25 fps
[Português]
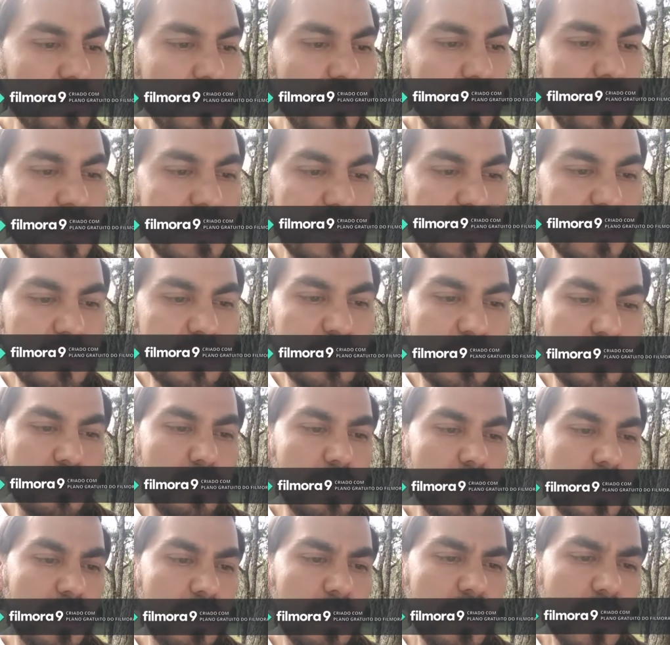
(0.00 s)
sobre
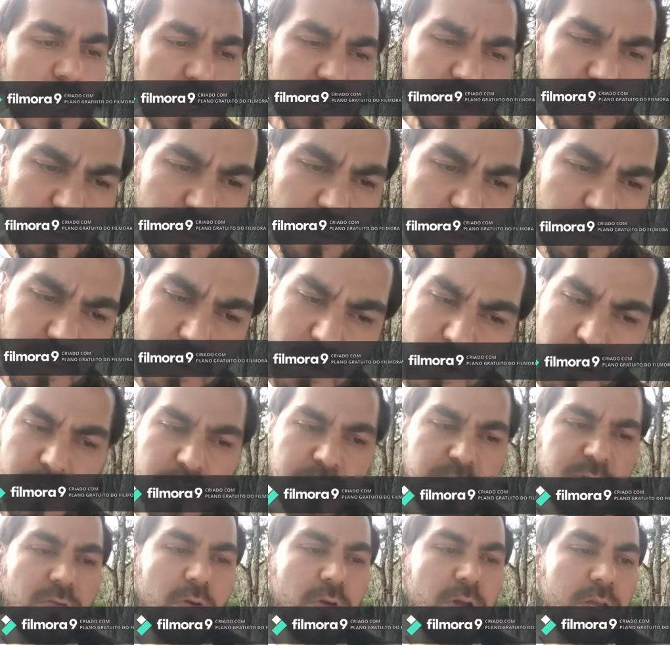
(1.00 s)
censura, sobre
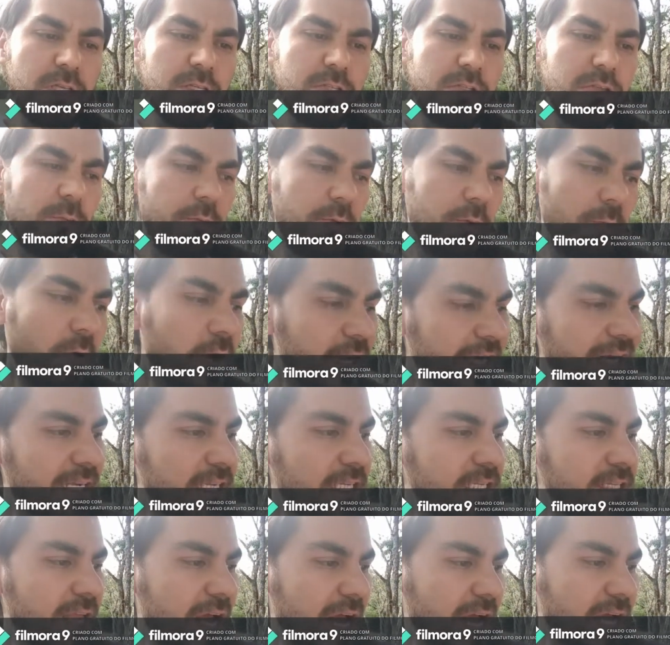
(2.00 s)
proibições, sobre
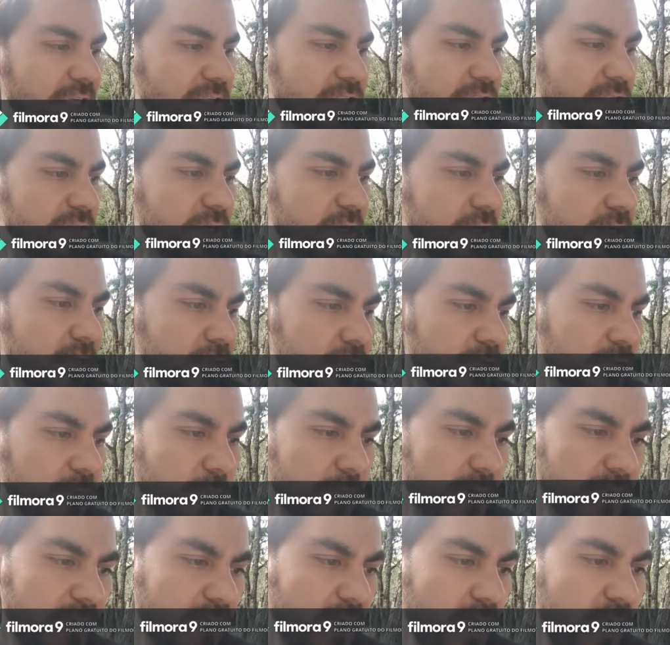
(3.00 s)
moralidade,
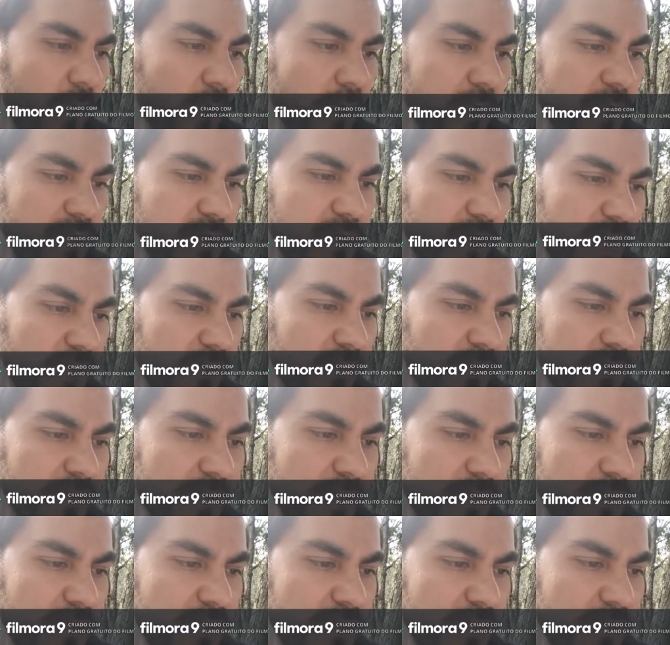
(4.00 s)
sobre até onde vai a nossa